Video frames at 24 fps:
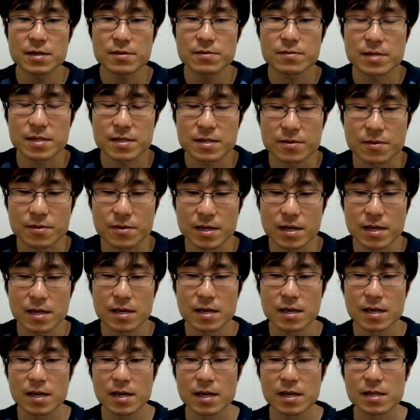うんですよね
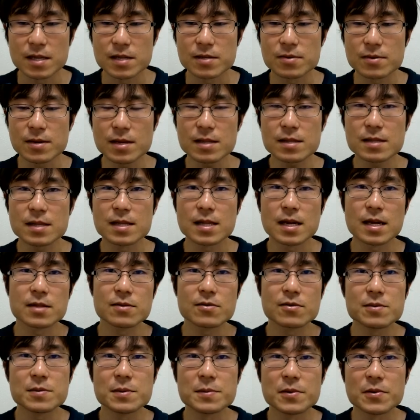でそれって何
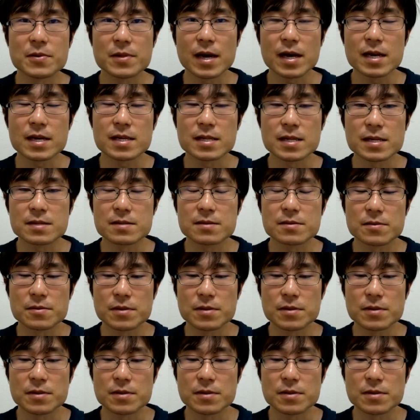の意味もないですよ